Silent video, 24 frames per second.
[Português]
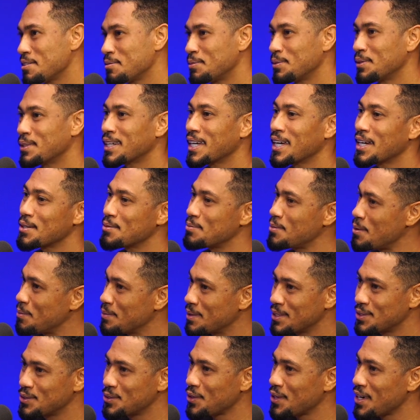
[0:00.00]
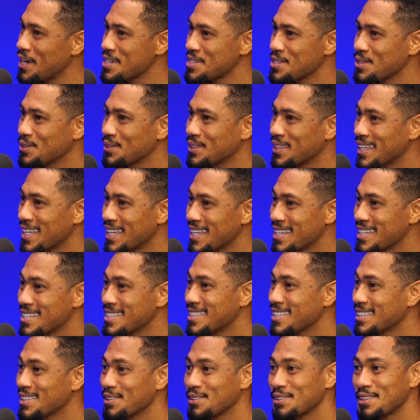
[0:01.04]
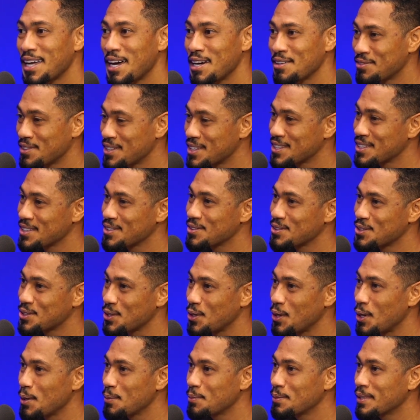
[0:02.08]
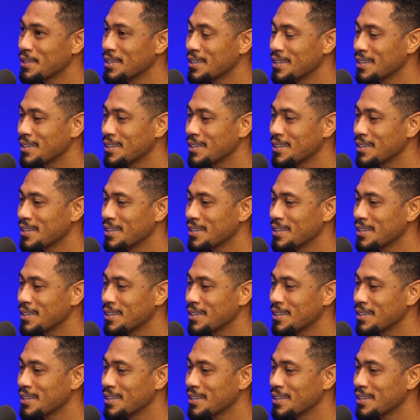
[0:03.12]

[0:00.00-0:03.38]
porque era o momento de oração deles, então tava e... fechando o shopping.